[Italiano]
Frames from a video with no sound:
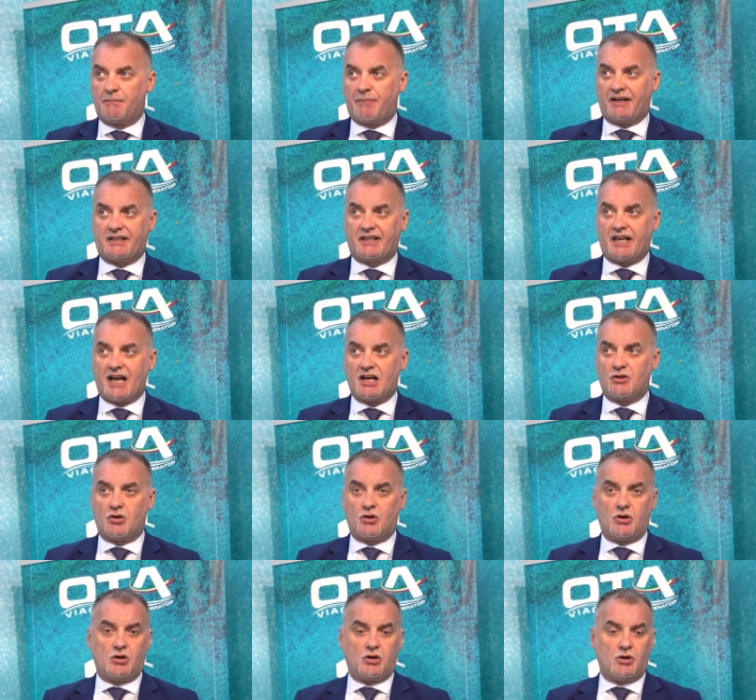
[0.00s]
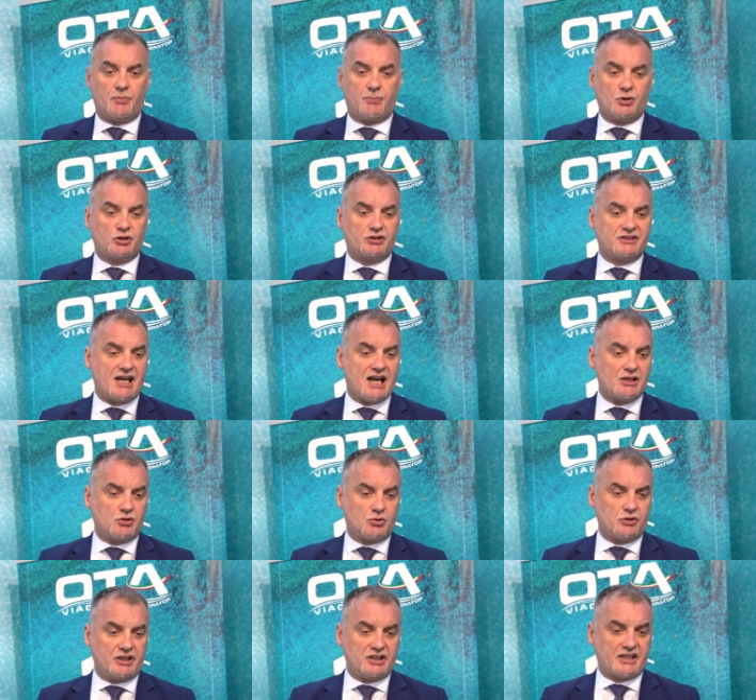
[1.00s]
perché hanno
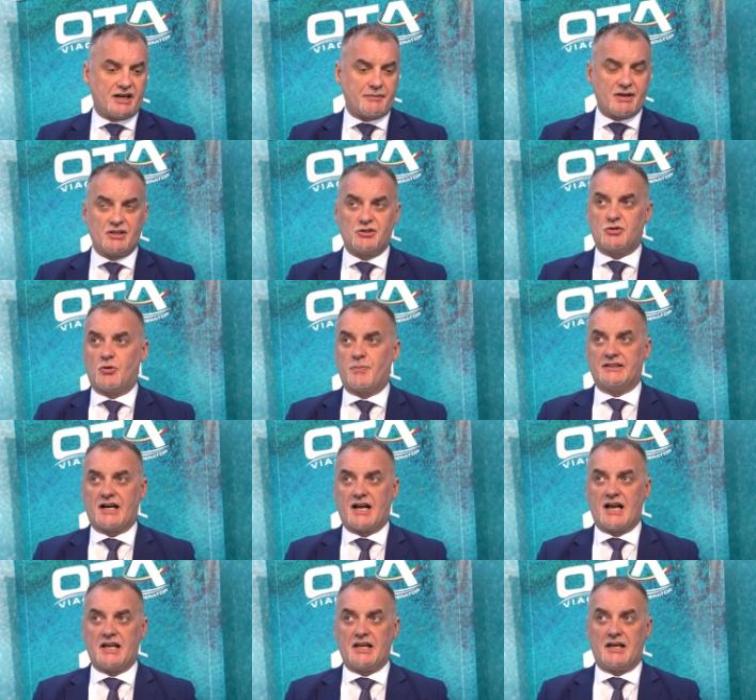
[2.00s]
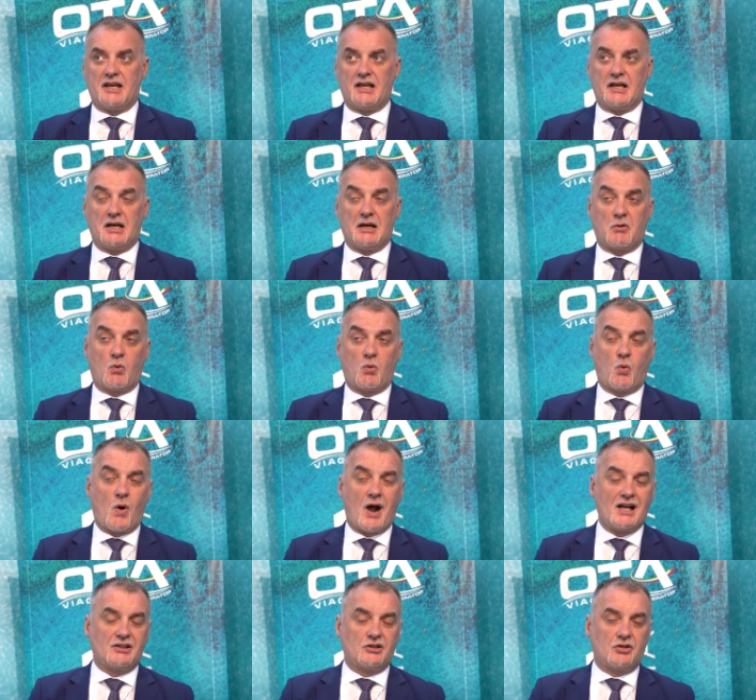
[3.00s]
portato un incremento tra il
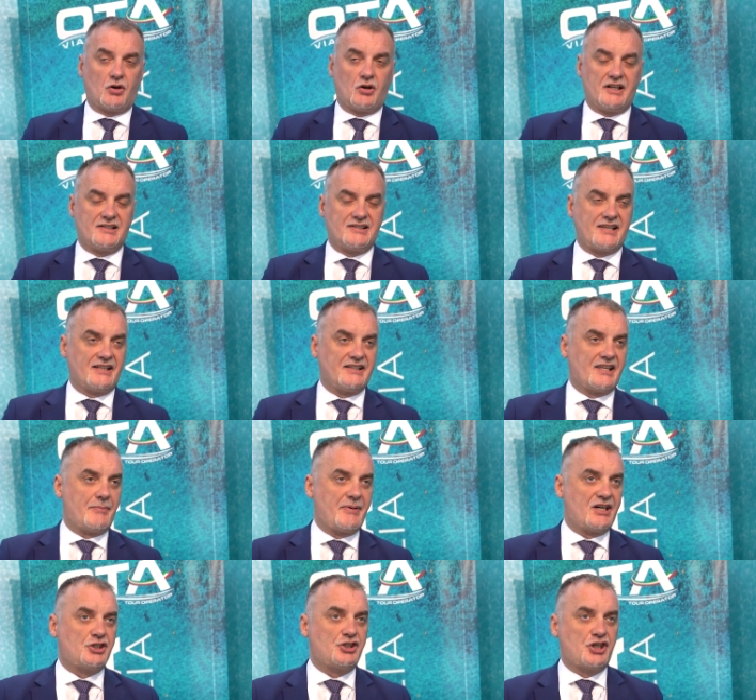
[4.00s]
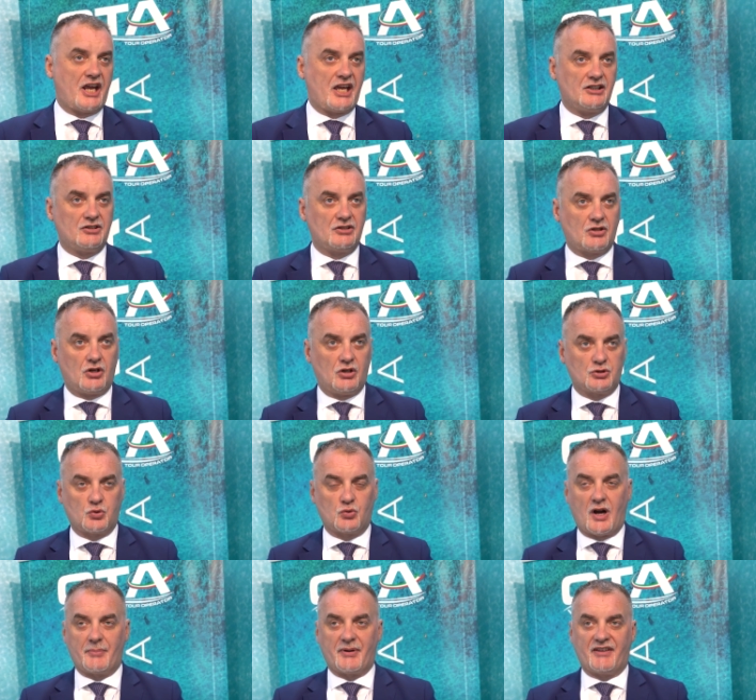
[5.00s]
4 e il 7% su
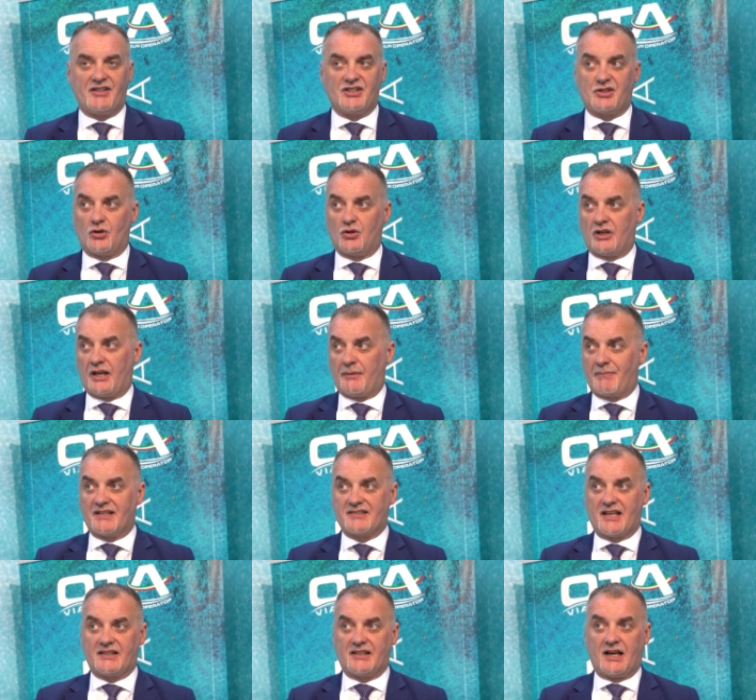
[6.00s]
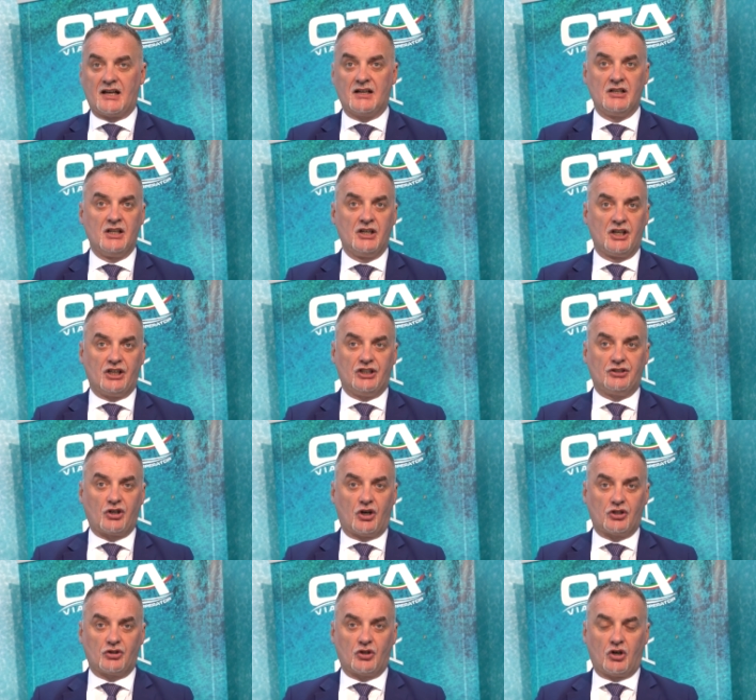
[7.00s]
una previsione basata
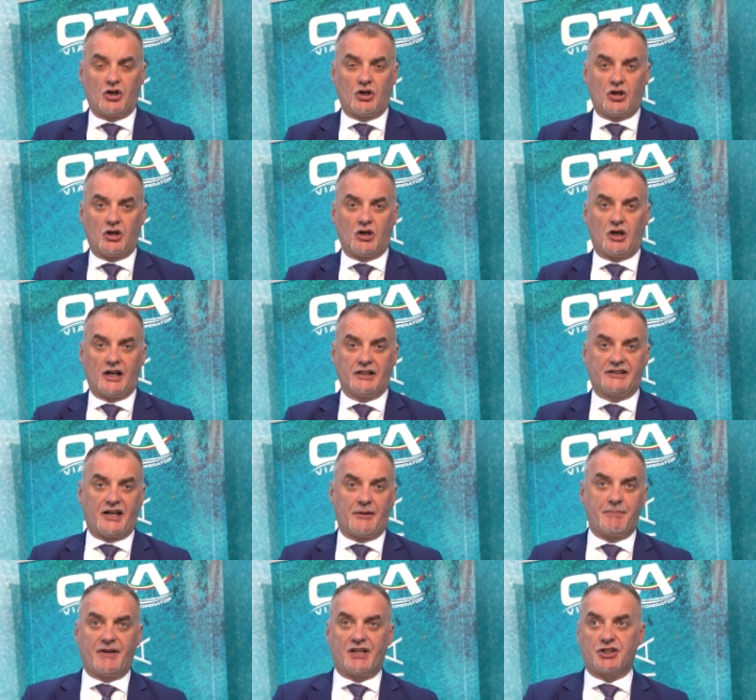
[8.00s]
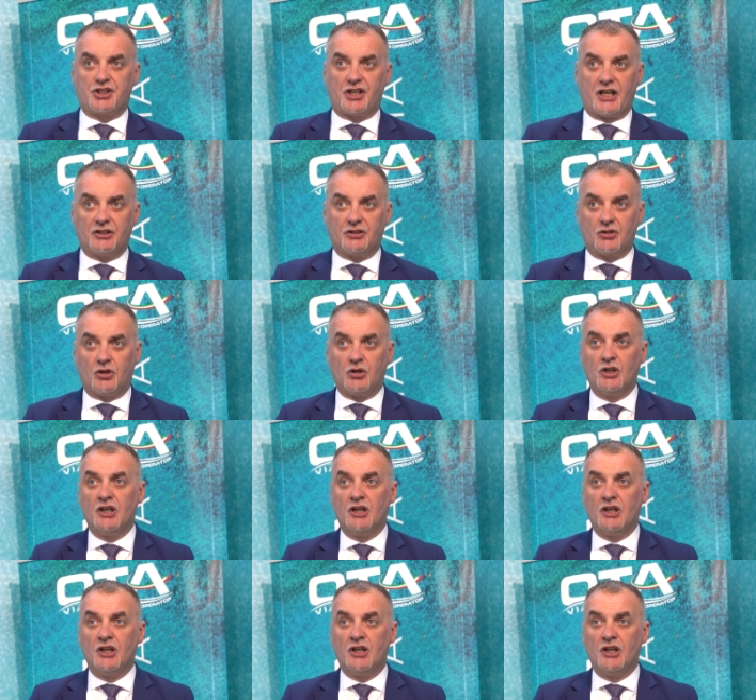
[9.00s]
intorno al 3%.